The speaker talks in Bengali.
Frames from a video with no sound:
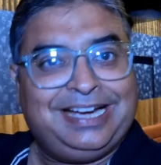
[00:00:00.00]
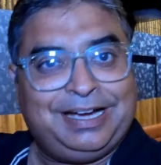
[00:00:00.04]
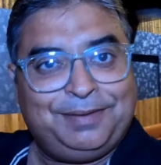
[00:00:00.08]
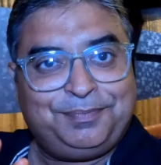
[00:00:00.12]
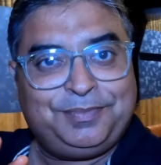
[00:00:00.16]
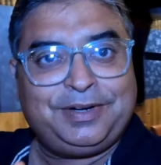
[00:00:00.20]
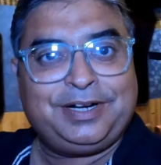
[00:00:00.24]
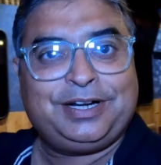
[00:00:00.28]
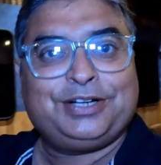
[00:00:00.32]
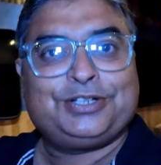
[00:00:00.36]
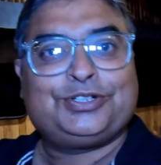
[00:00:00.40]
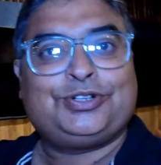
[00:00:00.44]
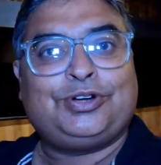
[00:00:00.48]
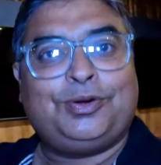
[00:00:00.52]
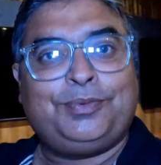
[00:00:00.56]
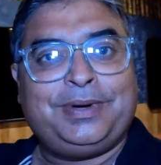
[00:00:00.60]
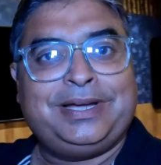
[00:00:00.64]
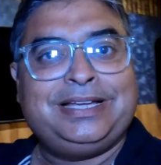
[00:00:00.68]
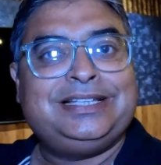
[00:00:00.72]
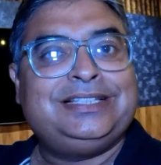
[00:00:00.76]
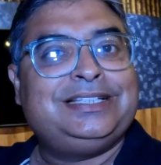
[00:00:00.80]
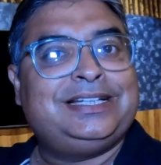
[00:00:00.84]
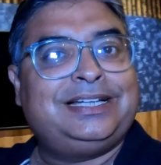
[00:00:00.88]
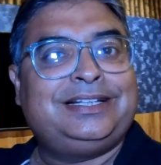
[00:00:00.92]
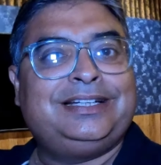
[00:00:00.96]
আপনারা
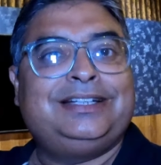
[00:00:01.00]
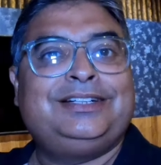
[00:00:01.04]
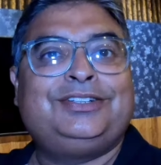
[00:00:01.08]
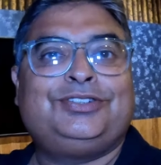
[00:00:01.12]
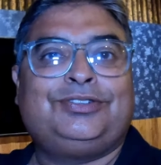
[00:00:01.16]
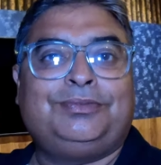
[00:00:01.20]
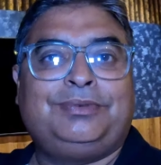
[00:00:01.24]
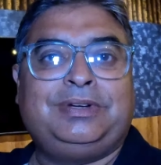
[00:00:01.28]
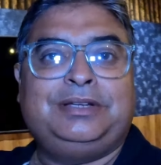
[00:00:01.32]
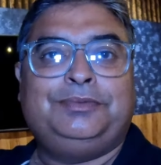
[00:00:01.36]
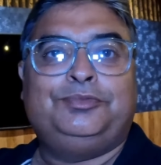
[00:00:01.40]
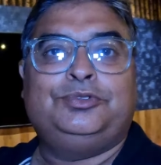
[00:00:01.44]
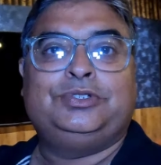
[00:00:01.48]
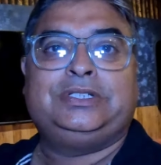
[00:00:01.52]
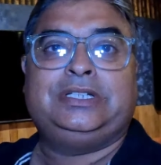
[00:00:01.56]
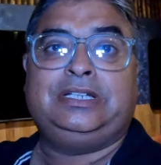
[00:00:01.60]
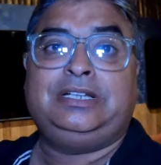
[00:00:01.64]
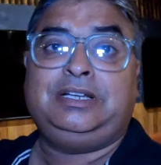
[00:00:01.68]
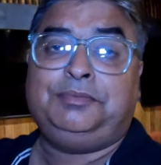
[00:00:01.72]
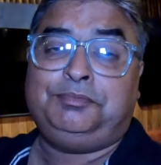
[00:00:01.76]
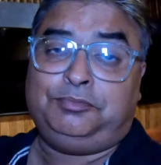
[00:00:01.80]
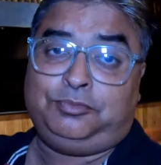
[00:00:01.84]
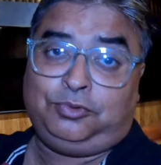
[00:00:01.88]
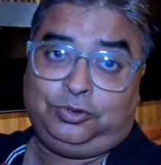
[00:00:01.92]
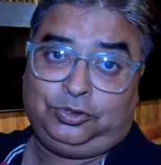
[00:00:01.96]
সবাই জানেন সবাই
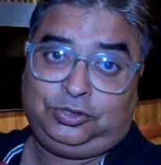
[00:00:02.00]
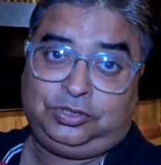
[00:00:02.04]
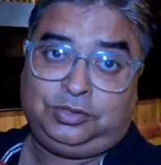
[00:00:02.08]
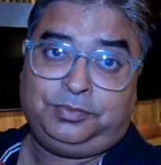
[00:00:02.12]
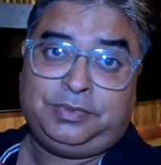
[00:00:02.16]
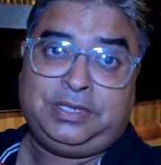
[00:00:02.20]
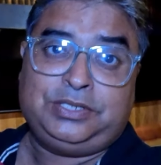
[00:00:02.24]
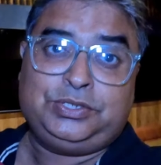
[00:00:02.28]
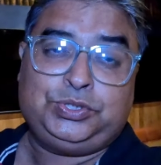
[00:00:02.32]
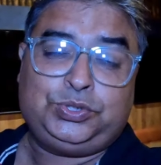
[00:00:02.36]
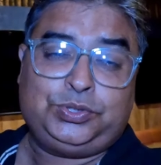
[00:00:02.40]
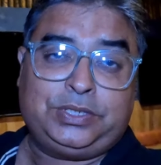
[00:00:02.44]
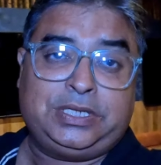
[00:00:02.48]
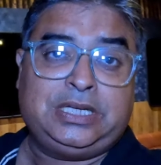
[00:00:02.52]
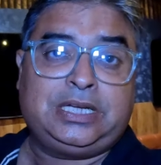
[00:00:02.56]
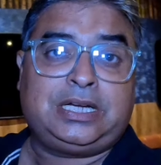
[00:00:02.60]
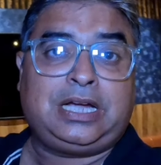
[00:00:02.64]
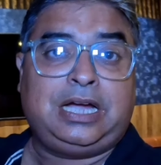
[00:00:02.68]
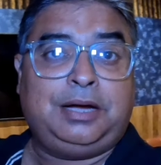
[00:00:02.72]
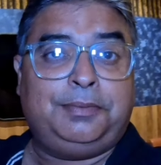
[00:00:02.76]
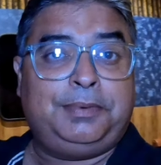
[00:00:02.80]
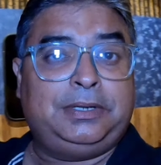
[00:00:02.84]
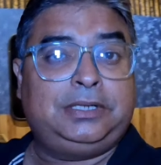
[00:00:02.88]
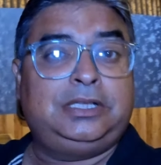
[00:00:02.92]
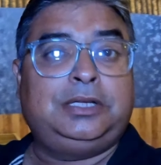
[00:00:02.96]
বোঝেন বর্তমান যুগে
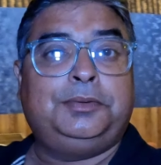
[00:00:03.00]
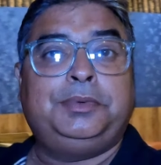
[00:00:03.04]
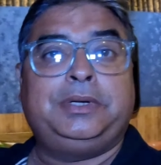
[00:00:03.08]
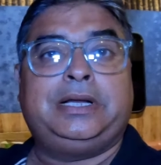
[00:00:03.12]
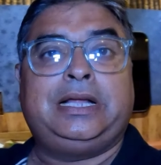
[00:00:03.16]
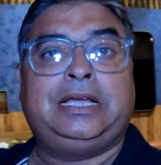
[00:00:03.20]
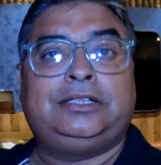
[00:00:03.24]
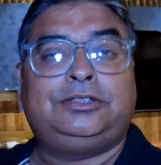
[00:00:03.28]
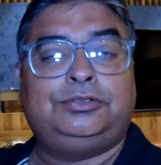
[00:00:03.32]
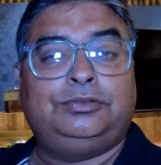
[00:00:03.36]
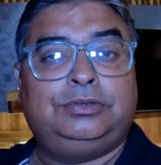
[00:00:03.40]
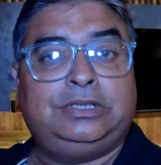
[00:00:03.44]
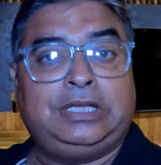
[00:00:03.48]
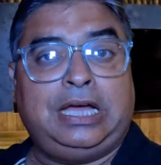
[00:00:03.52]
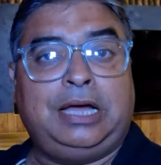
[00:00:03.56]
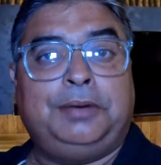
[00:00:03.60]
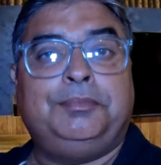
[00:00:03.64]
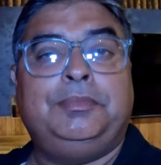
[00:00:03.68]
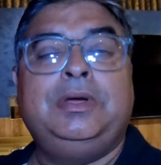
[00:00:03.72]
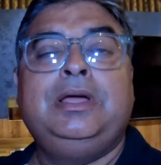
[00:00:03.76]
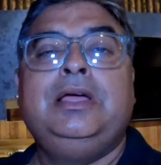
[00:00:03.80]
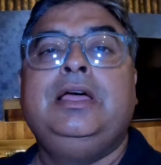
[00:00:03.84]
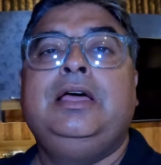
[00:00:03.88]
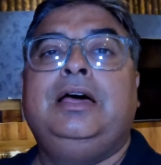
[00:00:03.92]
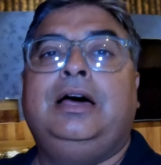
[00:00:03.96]
খাবার দাবার এত দাম
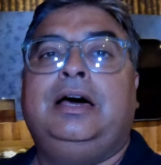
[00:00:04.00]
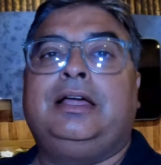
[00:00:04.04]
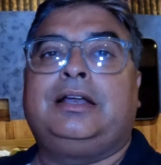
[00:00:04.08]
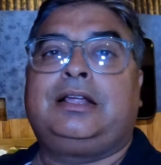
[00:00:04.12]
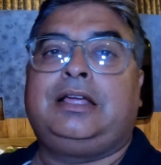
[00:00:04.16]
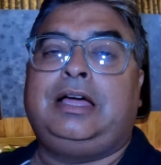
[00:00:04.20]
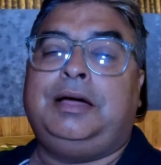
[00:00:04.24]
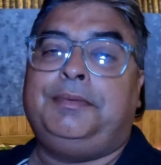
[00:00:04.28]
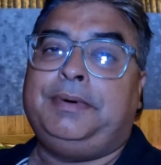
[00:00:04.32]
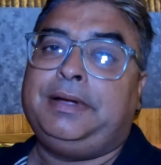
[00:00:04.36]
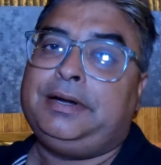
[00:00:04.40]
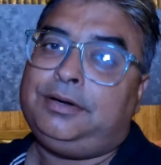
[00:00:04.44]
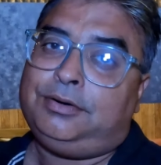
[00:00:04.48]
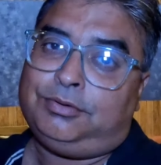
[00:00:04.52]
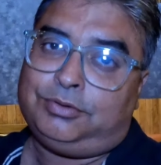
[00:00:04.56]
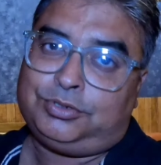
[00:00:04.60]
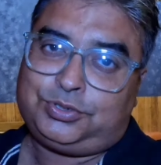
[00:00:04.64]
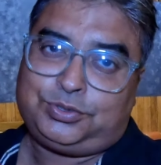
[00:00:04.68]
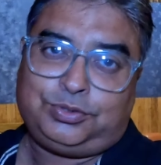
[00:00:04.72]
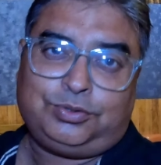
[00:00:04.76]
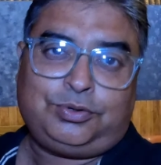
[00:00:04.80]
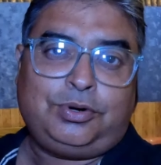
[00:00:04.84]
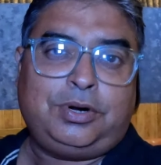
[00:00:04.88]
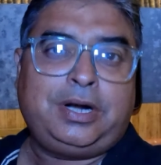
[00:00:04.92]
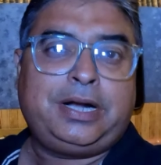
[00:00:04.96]
আর খাবার
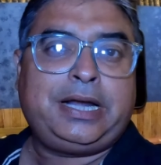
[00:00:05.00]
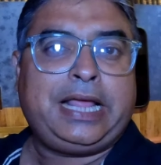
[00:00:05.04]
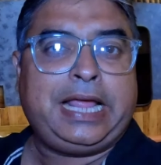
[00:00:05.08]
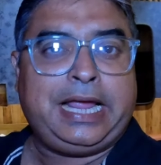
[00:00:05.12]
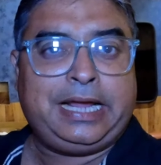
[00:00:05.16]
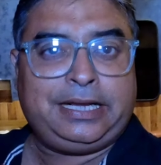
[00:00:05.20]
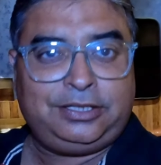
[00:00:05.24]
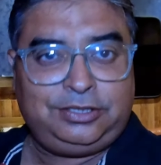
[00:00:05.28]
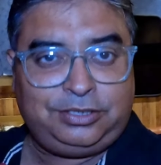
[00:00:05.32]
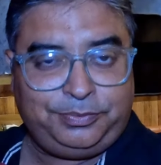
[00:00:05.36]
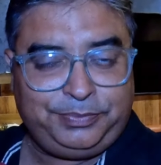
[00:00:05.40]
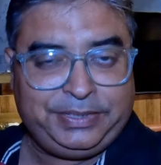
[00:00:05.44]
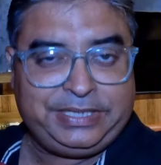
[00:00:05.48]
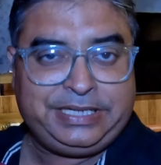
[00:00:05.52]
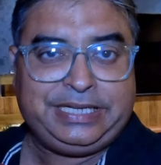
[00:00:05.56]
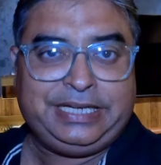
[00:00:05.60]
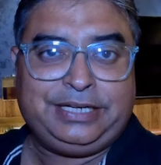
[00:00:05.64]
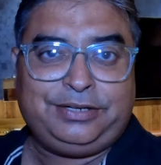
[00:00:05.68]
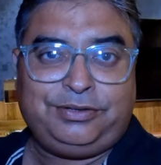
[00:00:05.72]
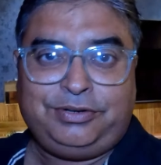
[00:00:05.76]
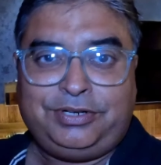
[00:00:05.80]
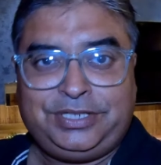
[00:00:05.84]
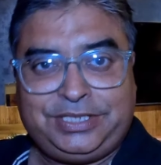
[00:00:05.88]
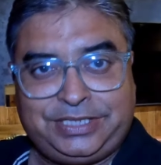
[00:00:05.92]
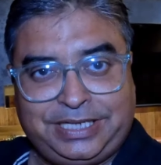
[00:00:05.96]
নষ্ট করাটা একদমই
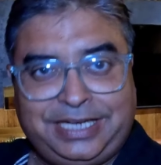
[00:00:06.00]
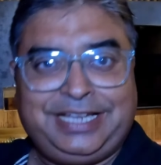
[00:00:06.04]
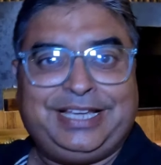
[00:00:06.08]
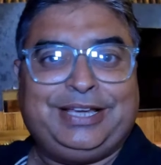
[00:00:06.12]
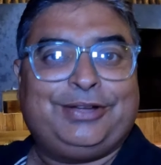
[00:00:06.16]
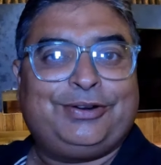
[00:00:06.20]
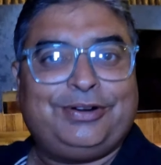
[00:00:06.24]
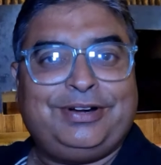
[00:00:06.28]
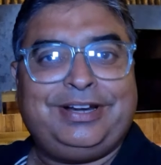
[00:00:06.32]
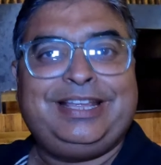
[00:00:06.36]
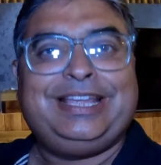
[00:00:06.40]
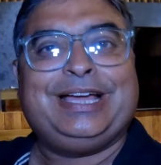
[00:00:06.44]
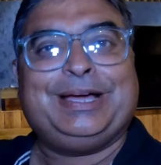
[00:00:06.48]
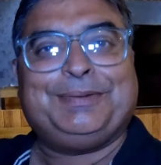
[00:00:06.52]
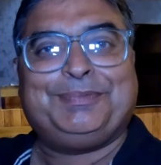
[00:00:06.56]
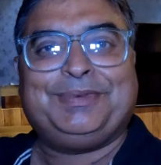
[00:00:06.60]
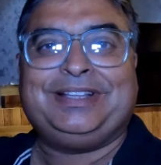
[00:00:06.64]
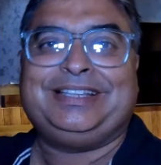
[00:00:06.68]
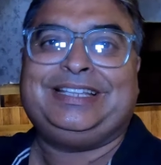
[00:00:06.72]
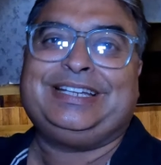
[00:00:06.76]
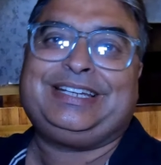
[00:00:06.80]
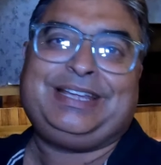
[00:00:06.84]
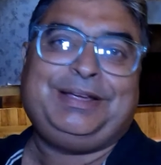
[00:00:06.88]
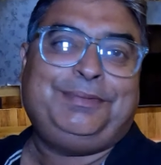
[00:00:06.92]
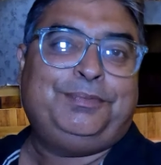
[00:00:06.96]
ঠিক নয় সেই কারণেই
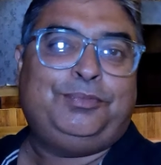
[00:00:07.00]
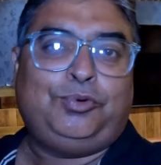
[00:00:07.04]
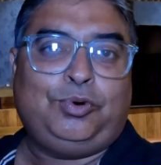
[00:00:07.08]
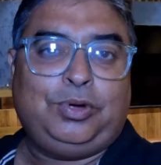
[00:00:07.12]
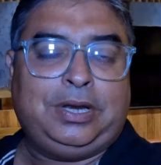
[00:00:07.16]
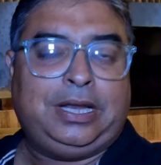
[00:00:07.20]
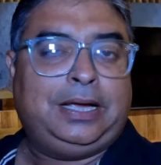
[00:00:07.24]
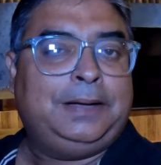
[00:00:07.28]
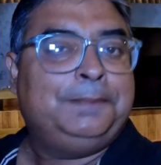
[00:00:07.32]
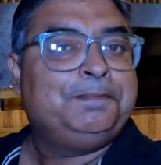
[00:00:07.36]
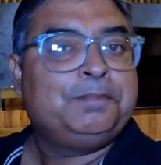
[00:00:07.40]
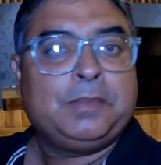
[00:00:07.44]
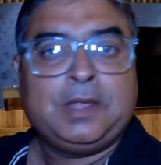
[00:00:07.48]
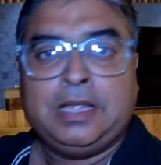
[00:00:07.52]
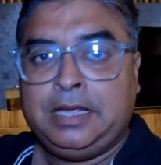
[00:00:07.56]
আপনাদেরকে বলা